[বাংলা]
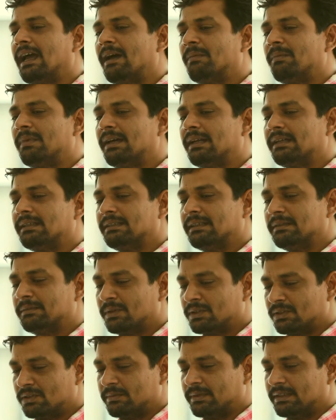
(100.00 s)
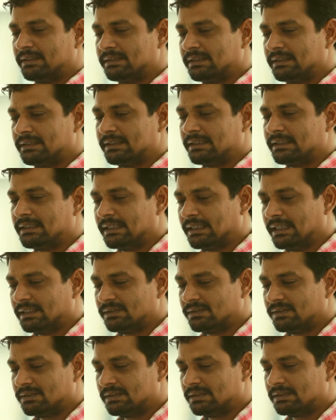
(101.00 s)
আমার যে বর্তমান যে সিটে কাজ
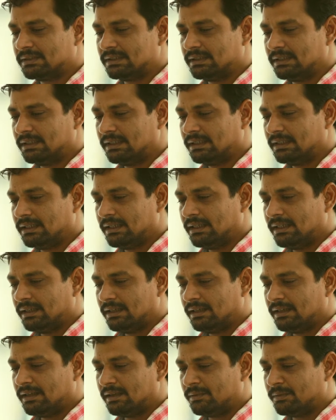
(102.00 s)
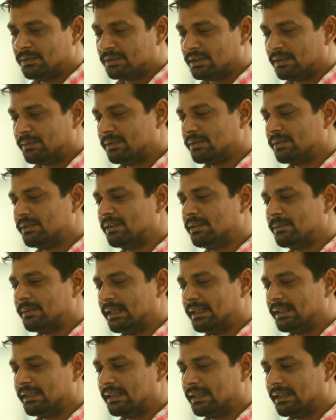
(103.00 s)
করতেছি মুসাফির রনি
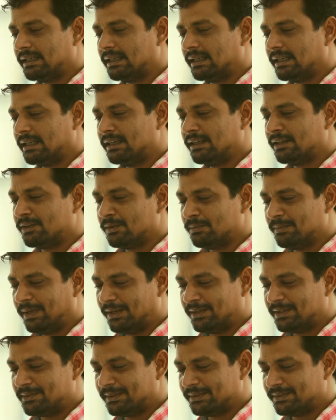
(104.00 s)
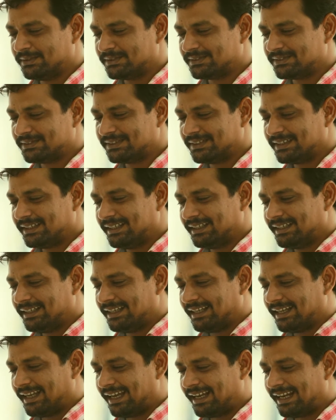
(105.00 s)
ভাই ইনি খুব ভালো মানুষ
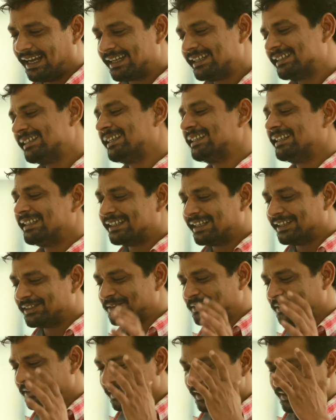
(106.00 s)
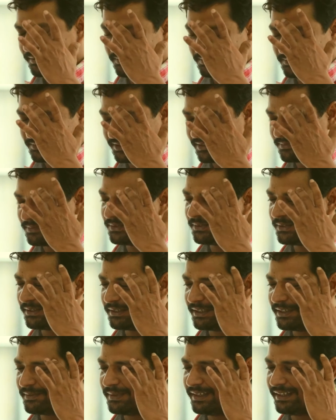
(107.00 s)
আর আগে যাদের কাজ করতাম শিমুল
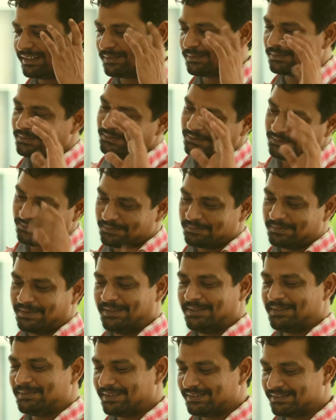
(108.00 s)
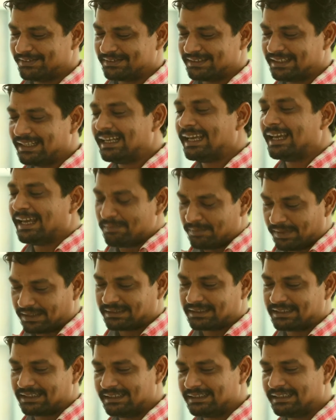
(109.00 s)
সরকার ভাই উনিও খুব ভালো মানুষ
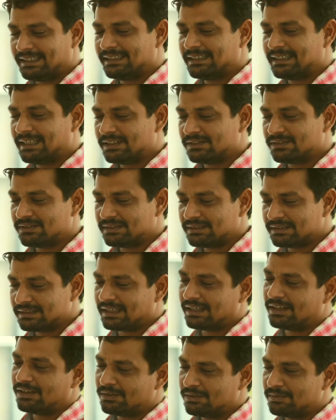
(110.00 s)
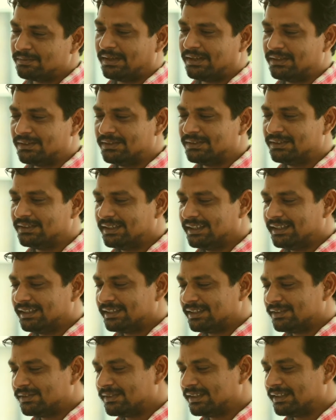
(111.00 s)
মাঝখানে যাদের কাজ করছে তারা খুব ভালো
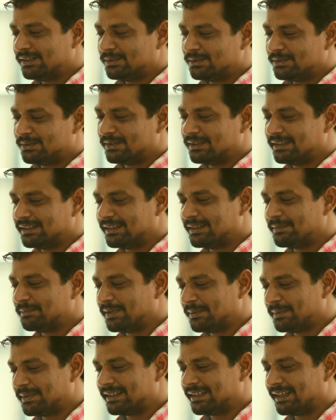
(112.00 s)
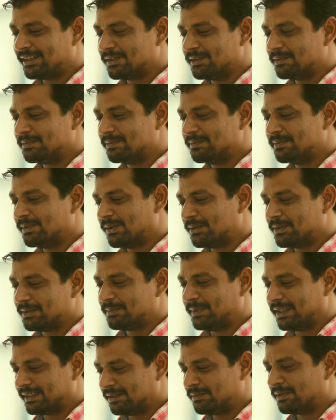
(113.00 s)
কিন্তু এই দুজনের পেমেন্টটা খুব নগদ
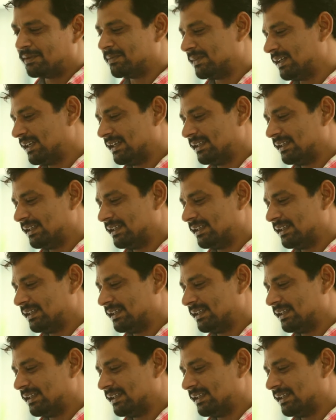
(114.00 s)
পাতাম আমরা